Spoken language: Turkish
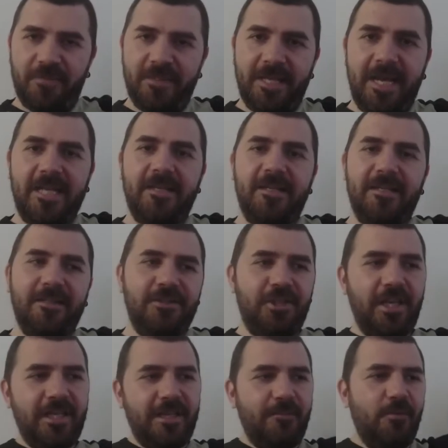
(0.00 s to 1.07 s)
Yani
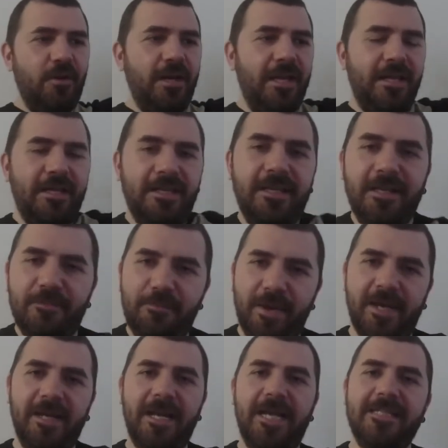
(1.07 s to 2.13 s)
şeyi de böyle e,
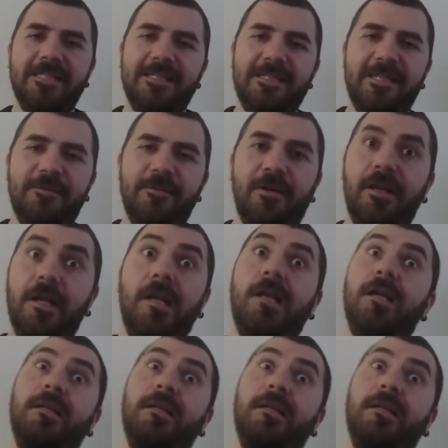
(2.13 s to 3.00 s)
Paralyzes'ı da böyle